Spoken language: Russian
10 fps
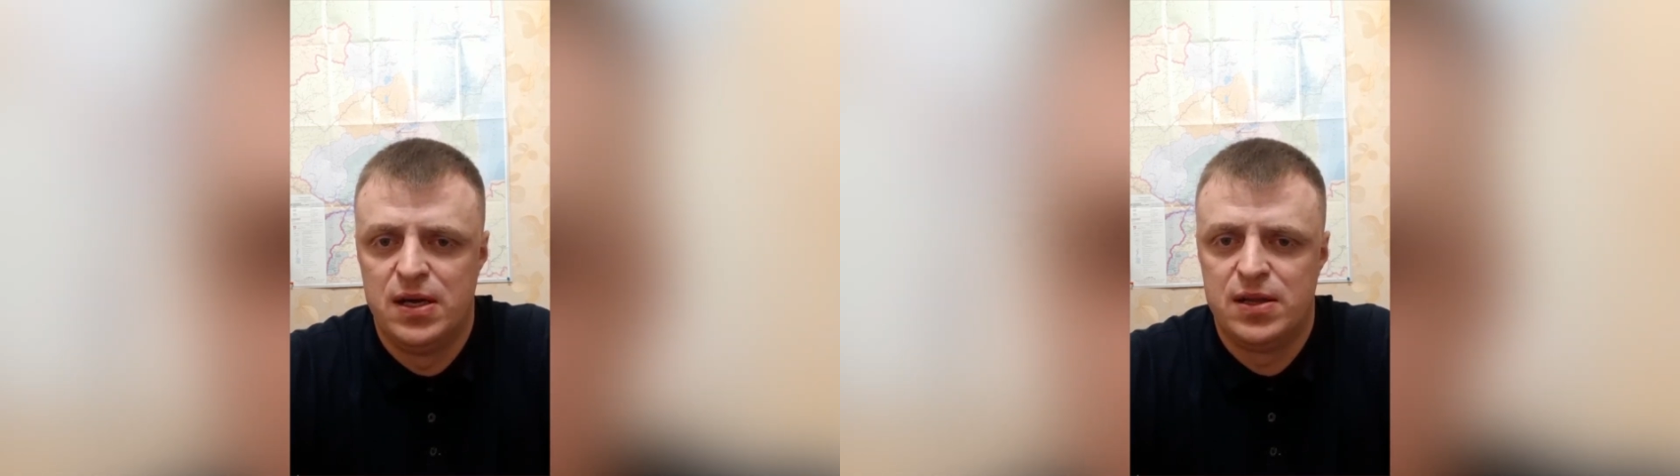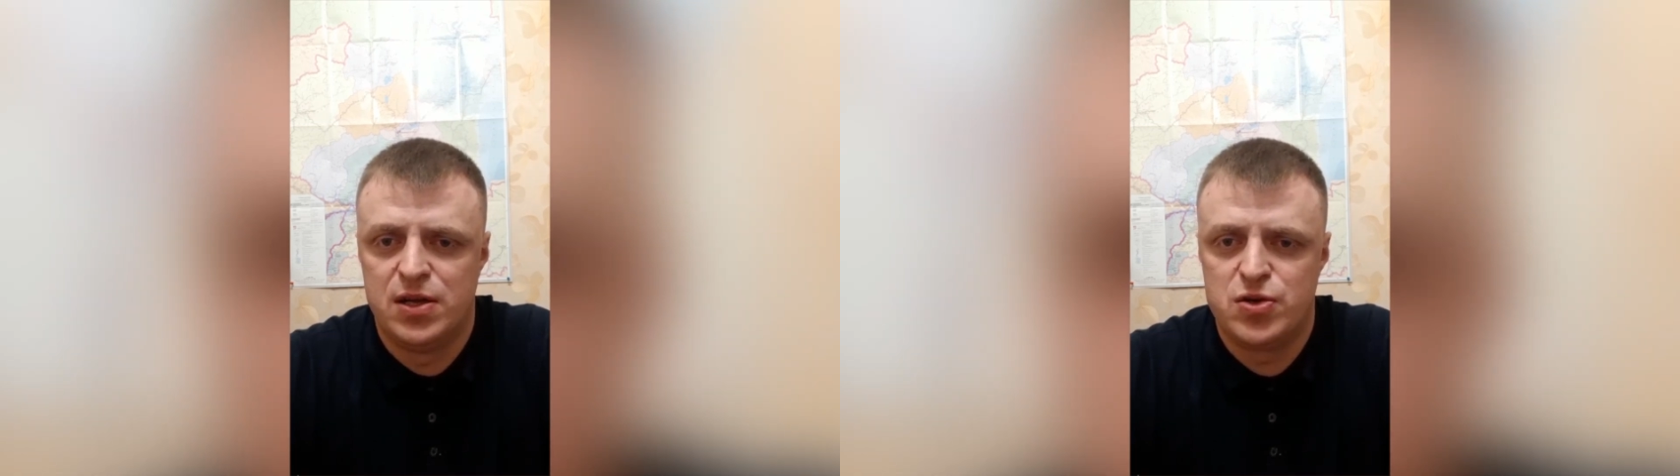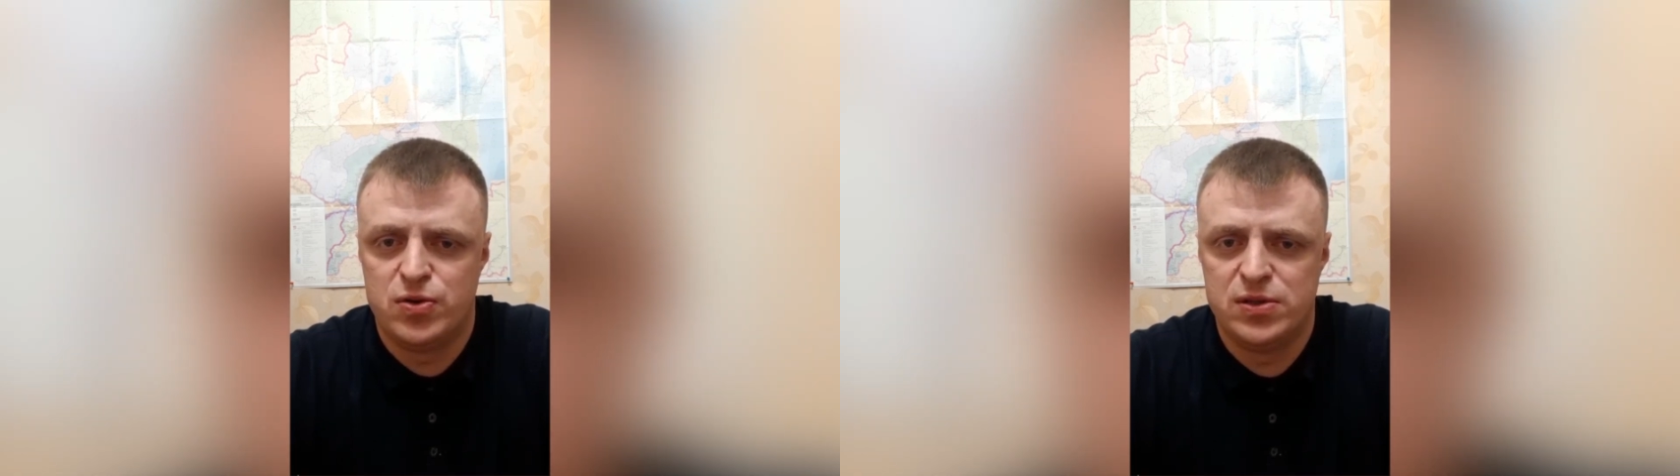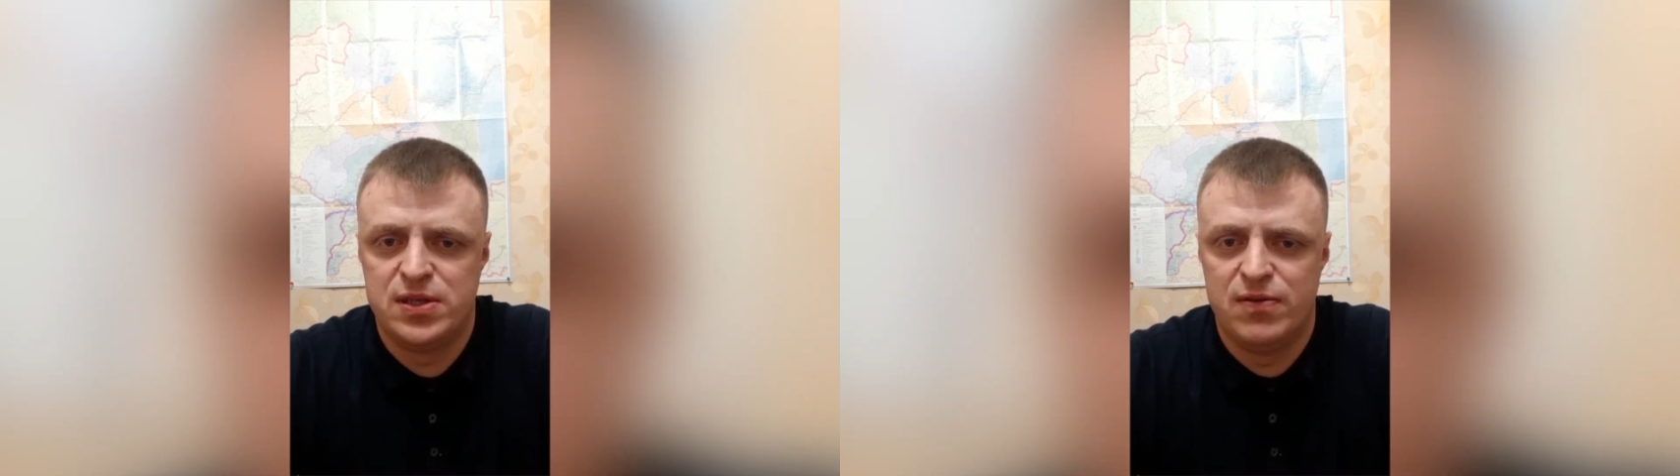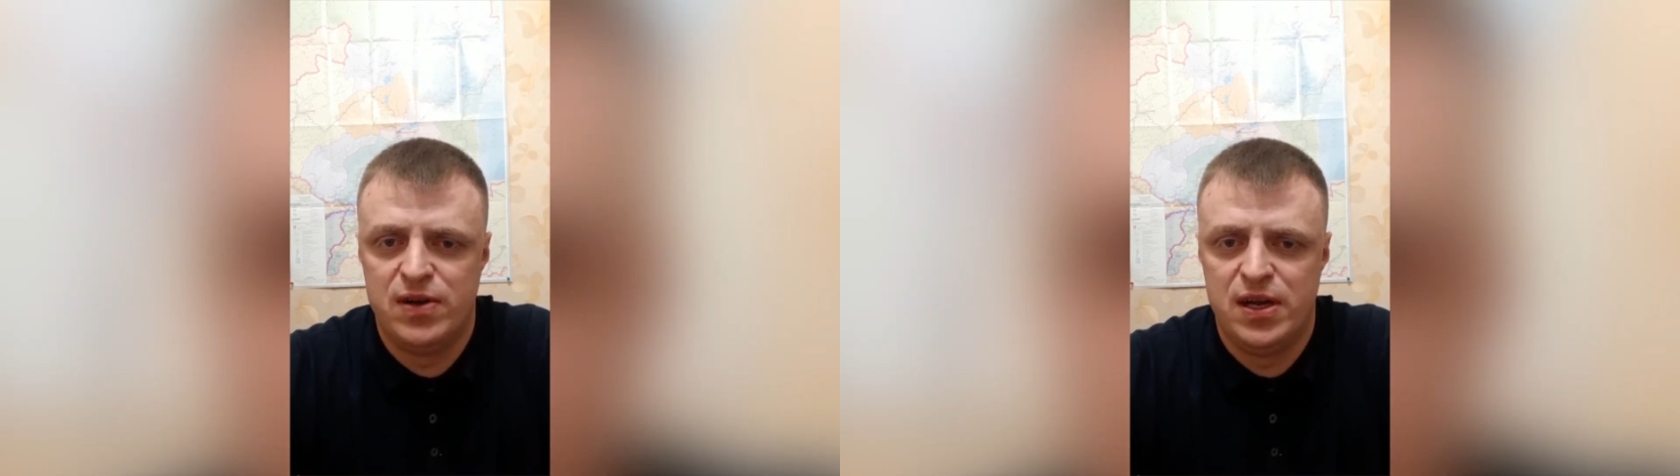началось
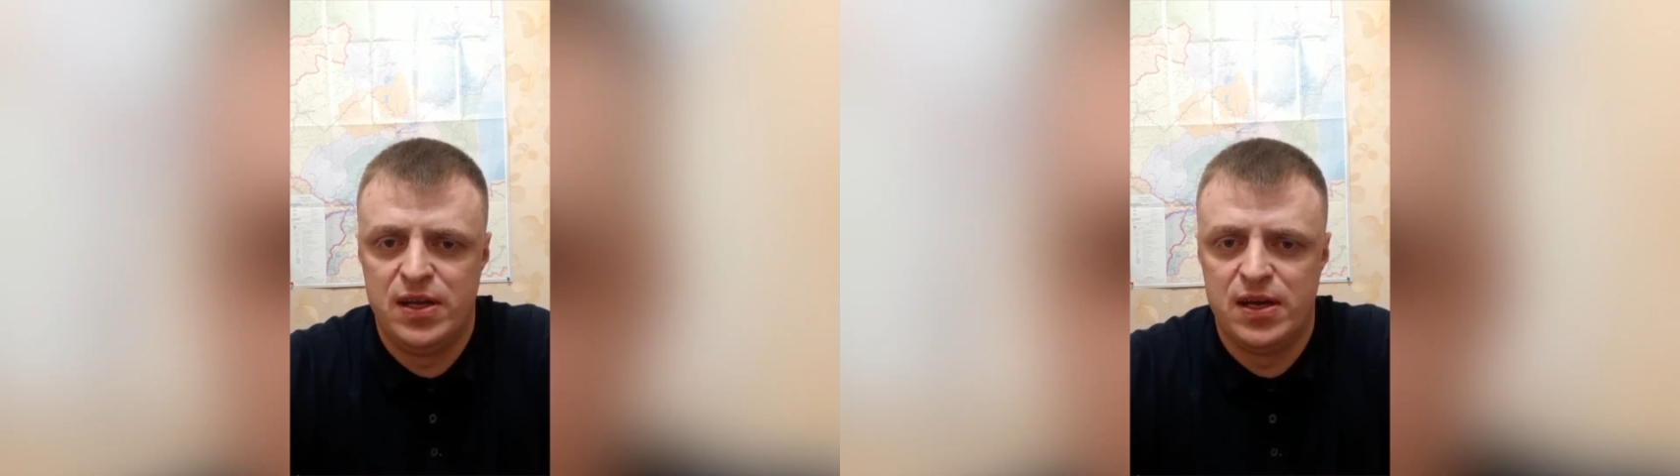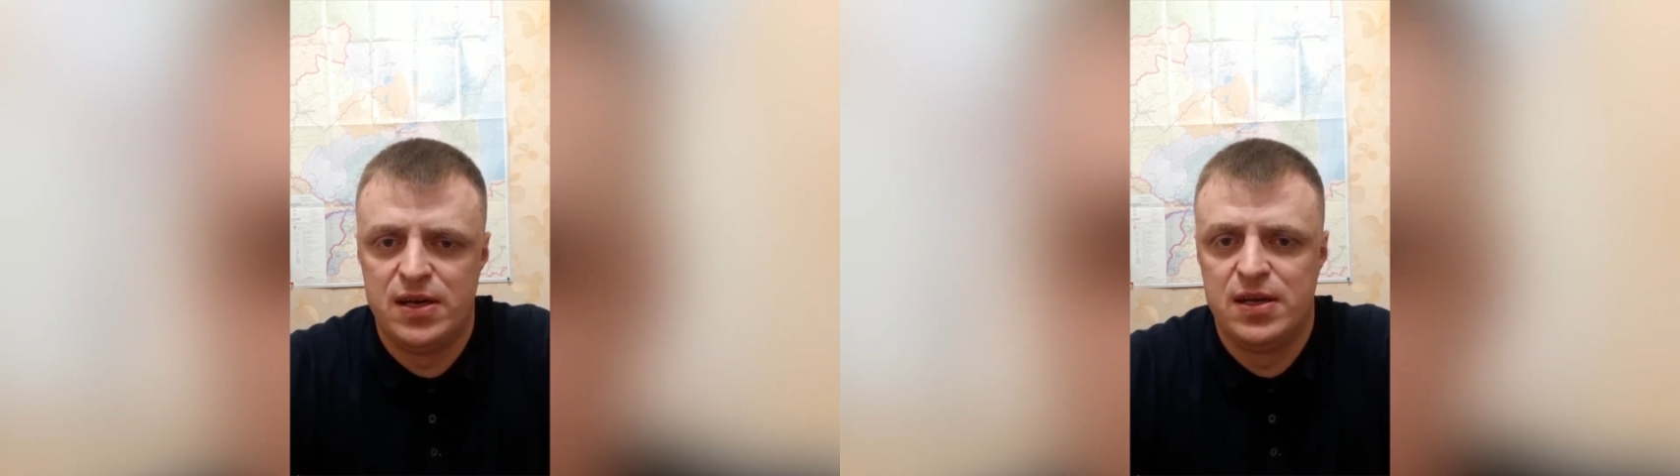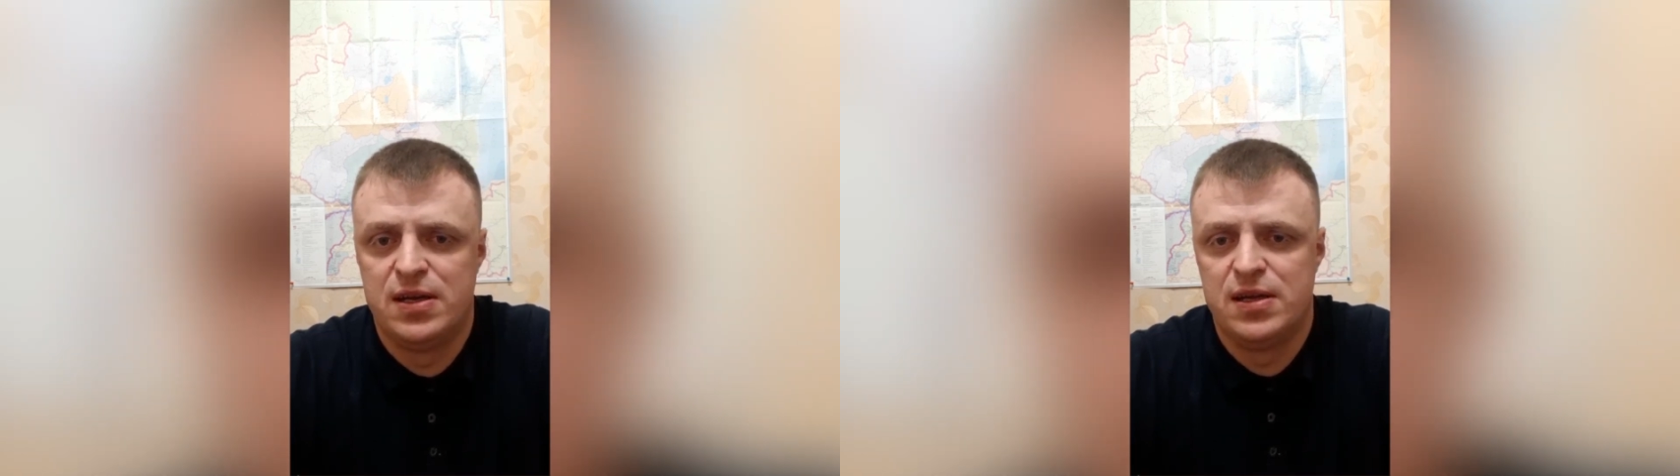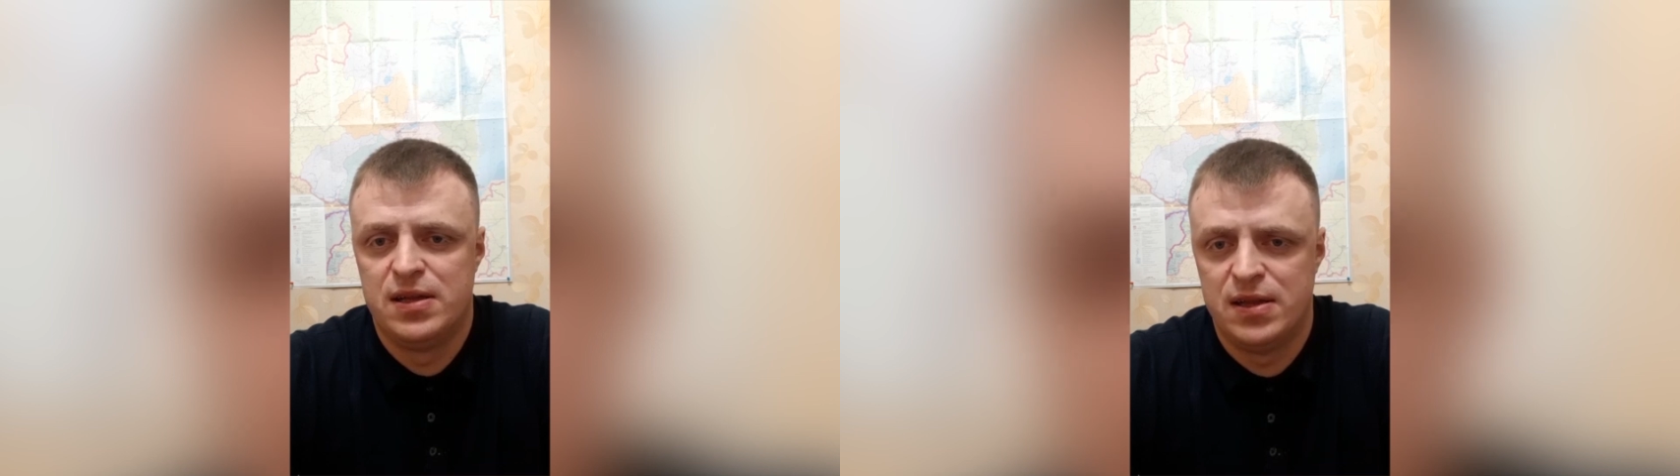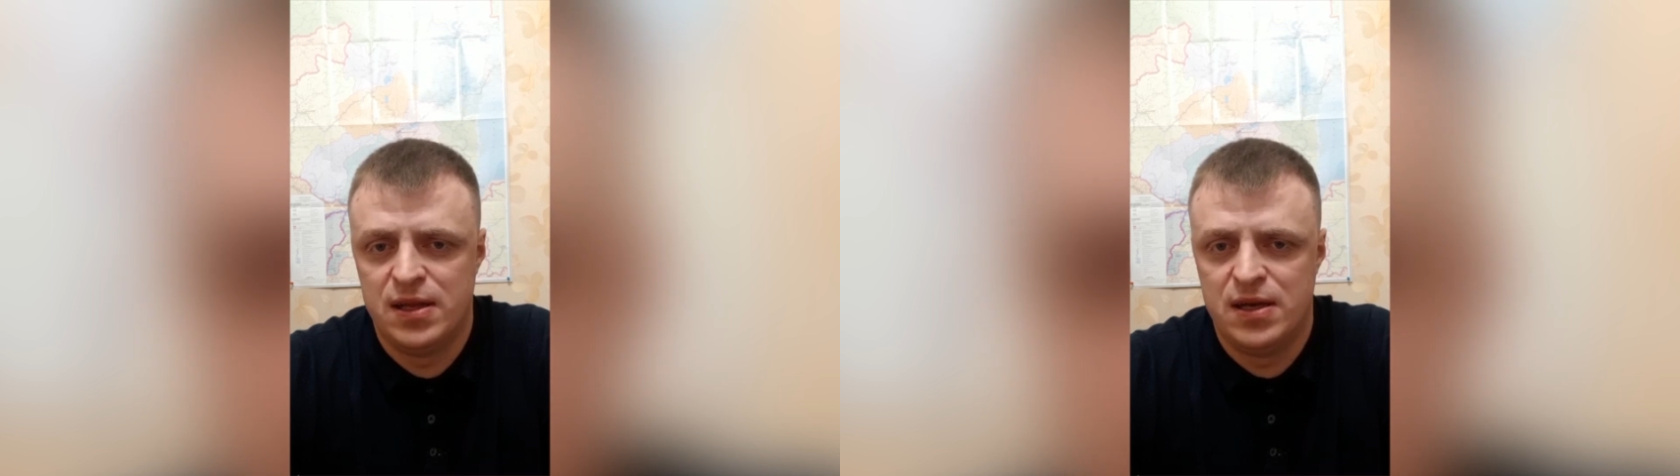давление
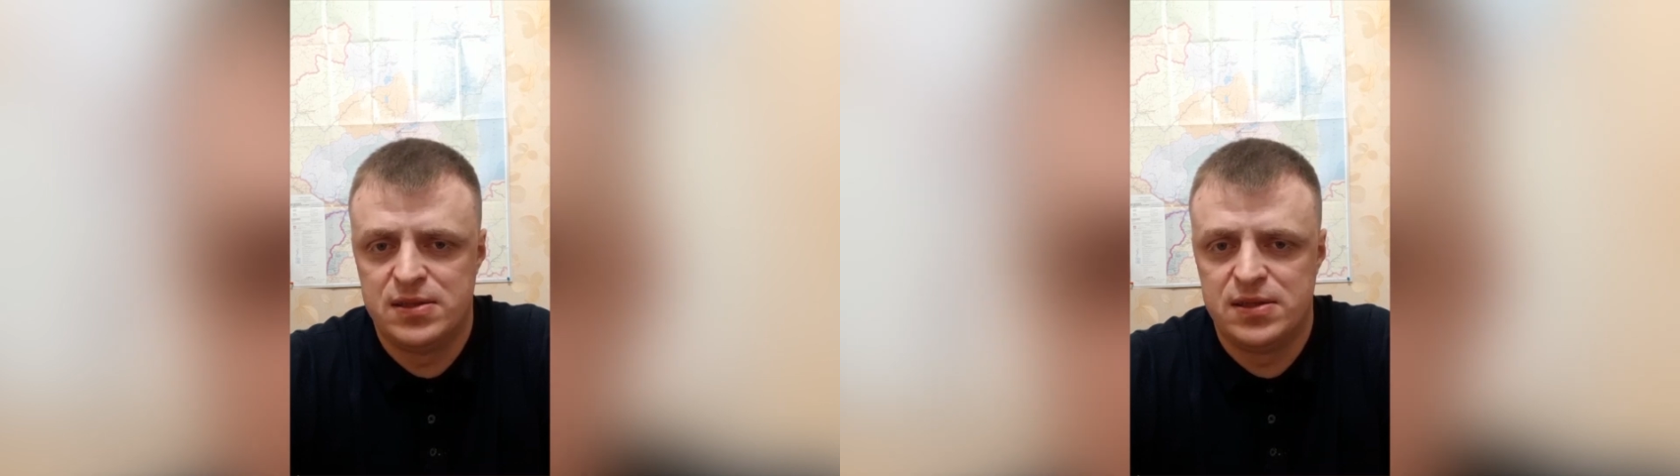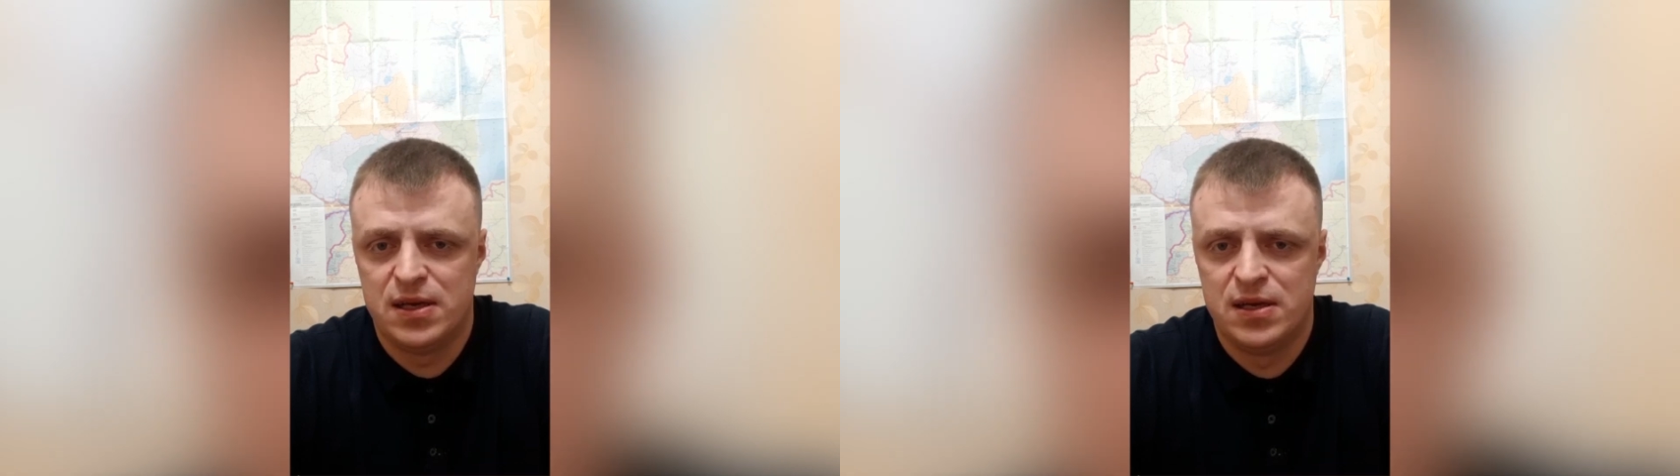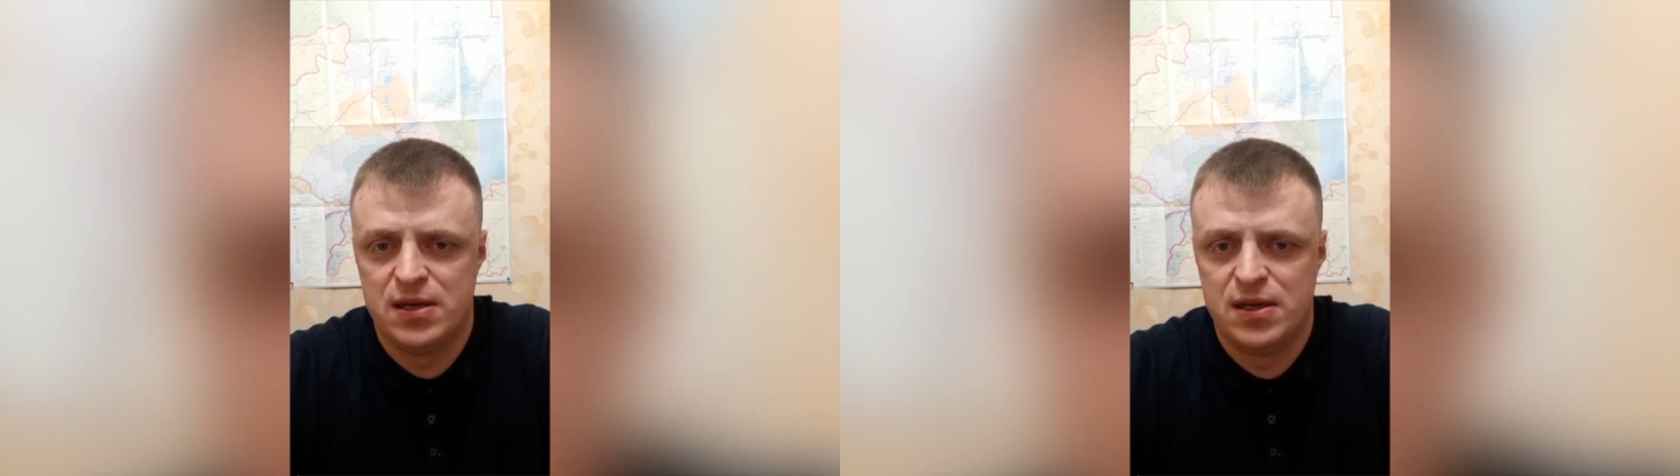на отца.